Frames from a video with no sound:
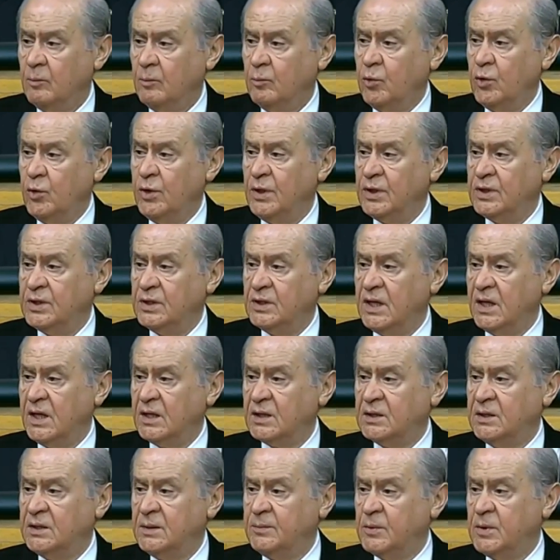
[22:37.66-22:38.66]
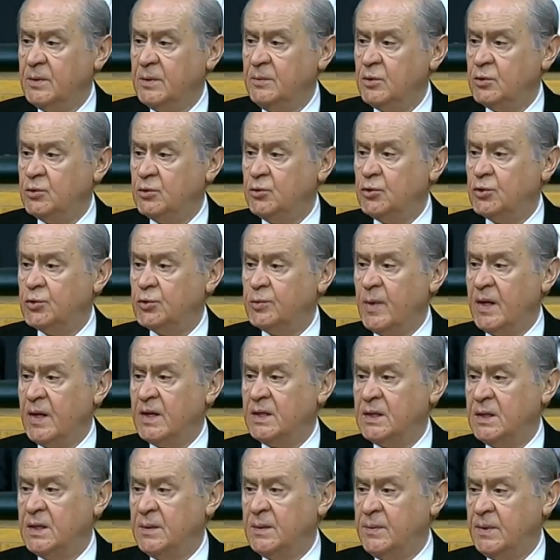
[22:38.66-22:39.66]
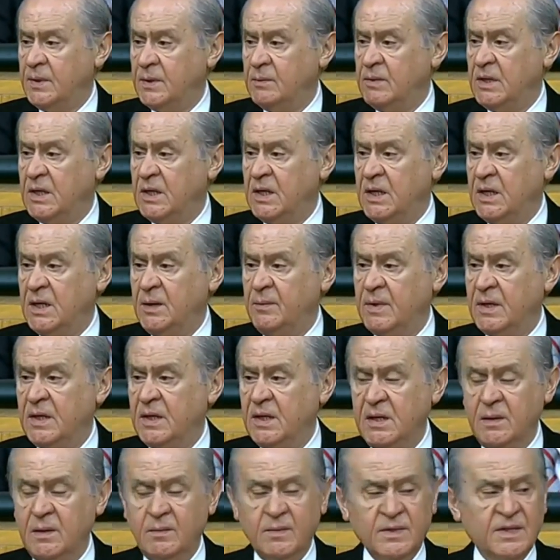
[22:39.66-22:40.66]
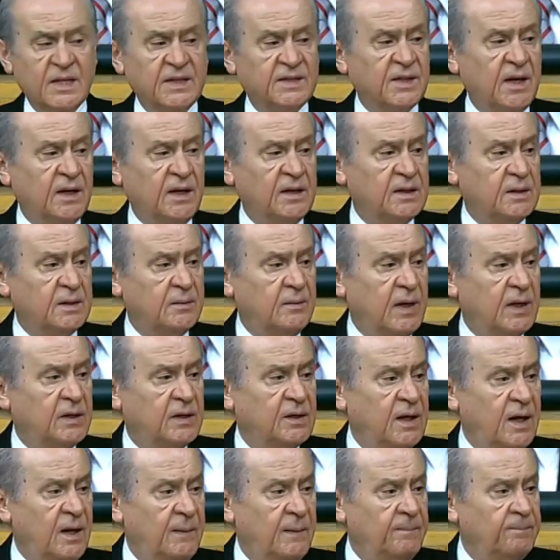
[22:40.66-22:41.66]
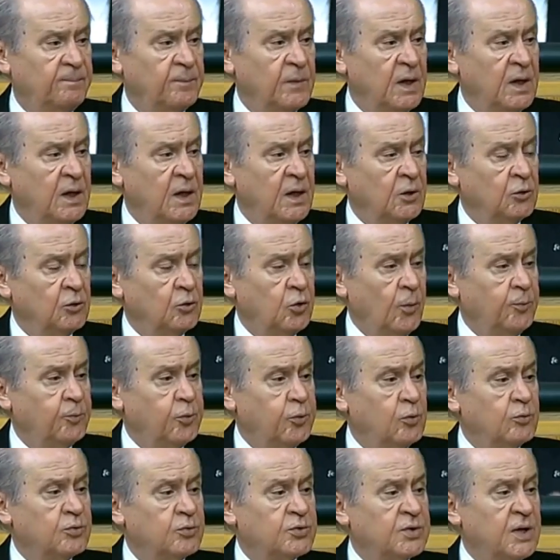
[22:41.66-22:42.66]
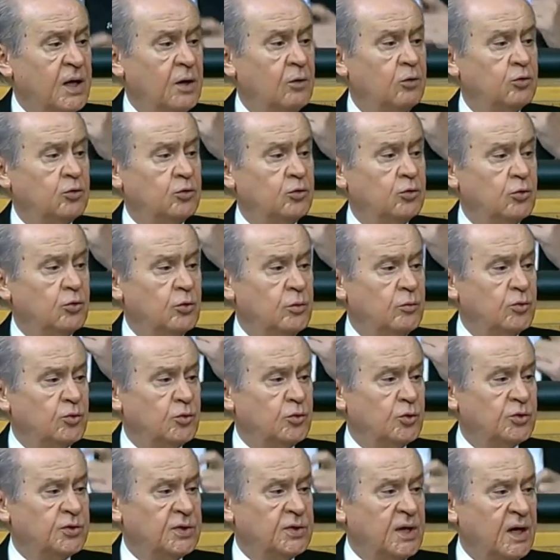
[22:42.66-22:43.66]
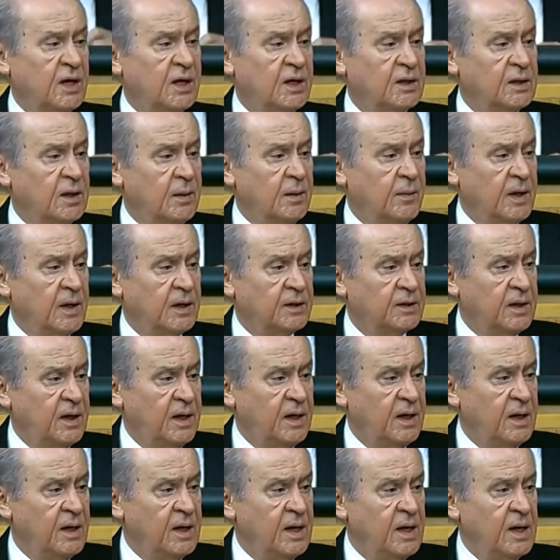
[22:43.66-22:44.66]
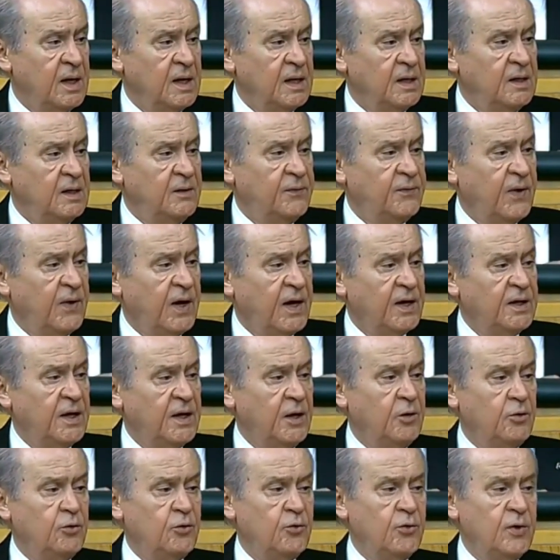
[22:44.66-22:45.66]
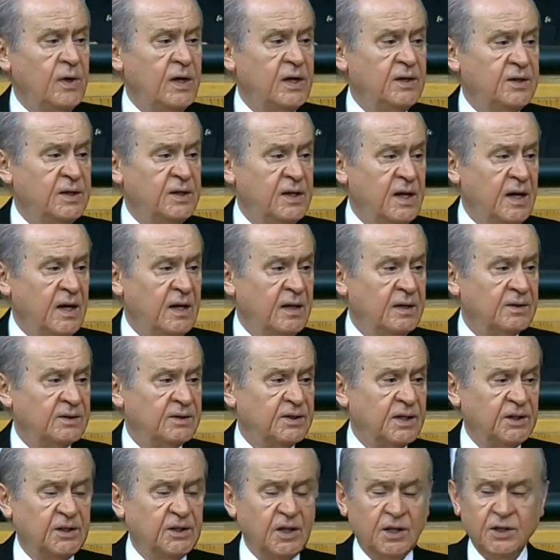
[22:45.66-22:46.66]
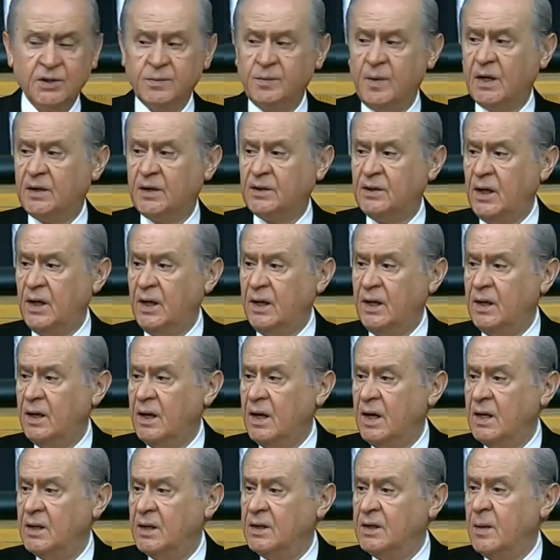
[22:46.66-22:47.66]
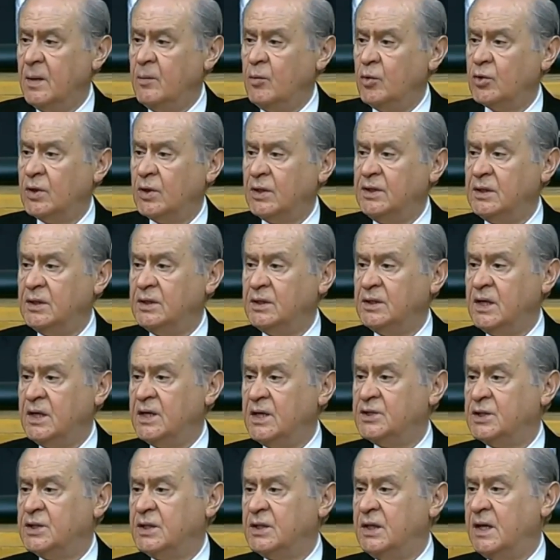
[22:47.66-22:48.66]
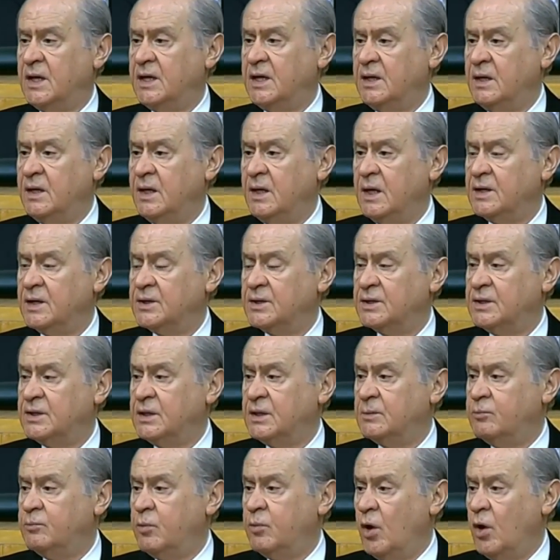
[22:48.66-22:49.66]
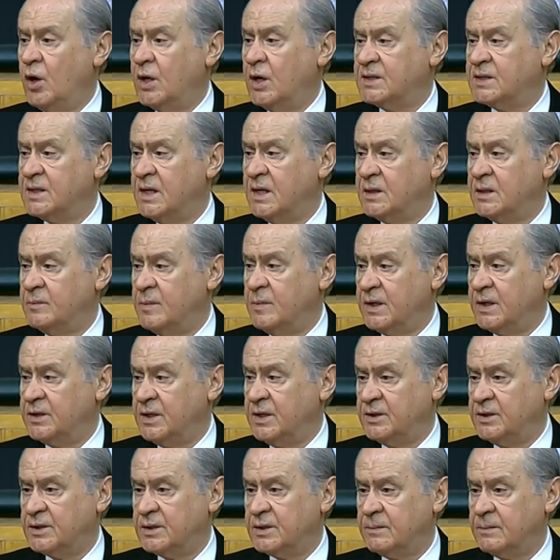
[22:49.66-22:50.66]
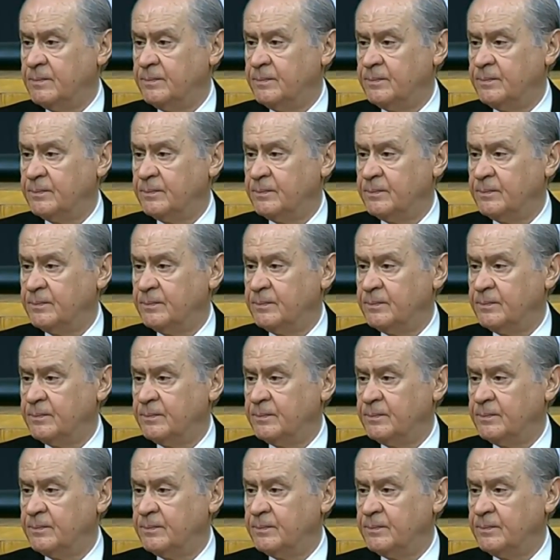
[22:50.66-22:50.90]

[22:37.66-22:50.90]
Bu iktidar tıpkı bir düşman gibi milli birliğimize saldırmakta, toplumsal huzurumuzu sakatlamakta, ifade hürriyetine sataşmakta, demokratik tercihleri sık boğaz etmektedir.